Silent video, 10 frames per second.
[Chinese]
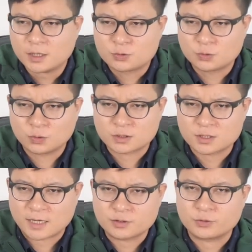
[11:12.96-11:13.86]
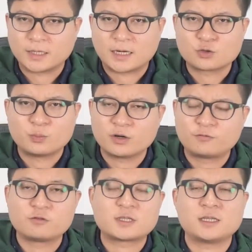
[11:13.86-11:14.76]
中国是长久以来就没有
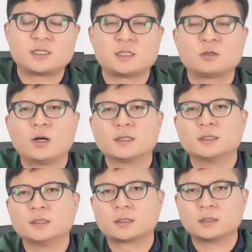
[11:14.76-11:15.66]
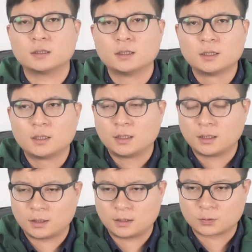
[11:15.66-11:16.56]
负债习惯的一个
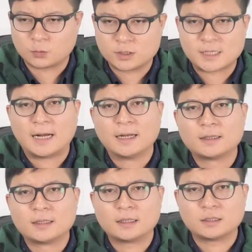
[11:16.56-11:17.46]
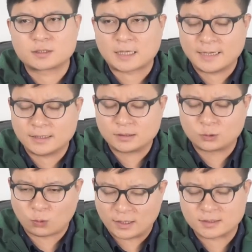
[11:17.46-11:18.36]
呃国家。啊，在
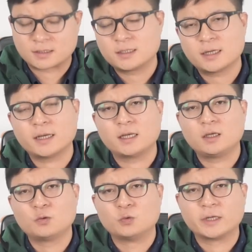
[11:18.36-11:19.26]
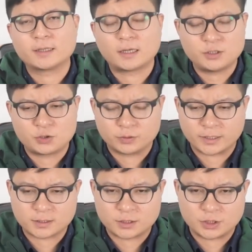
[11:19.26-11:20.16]
短时间内，一五年到一九
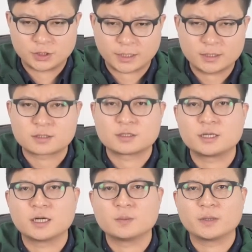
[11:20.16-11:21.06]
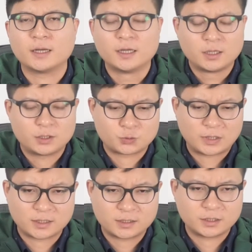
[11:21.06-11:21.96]
年这几年的时间里面，就
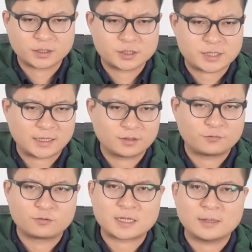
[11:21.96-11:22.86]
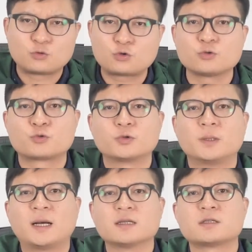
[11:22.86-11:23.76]
让个人跟家庭的负债迅速
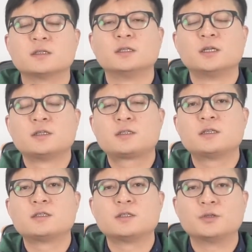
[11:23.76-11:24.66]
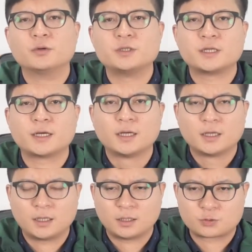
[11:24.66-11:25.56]
的攀升，甚至有一些
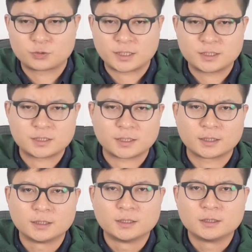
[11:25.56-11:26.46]
呃出现一些